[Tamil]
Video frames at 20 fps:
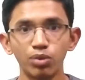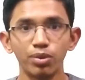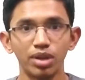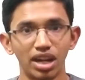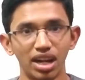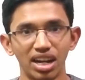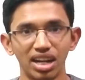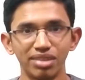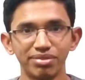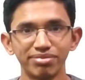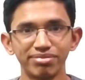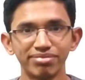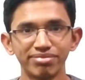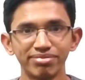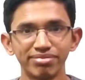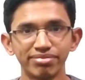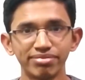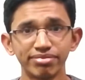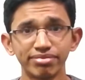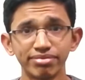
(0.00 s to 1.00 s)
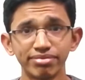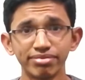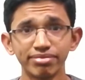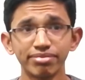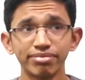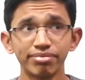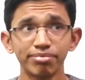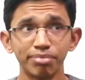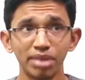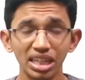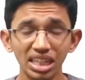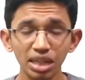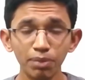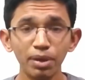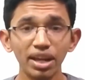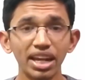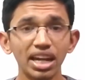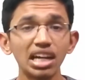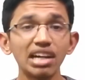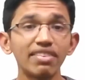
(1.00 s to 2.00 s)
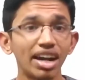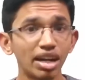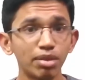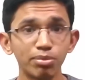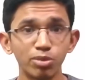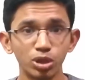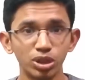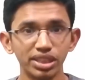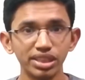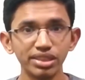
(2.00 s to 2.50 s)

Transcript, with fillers: விளையாடலாம் மல்டி விளையாடும் விளையாடும்போது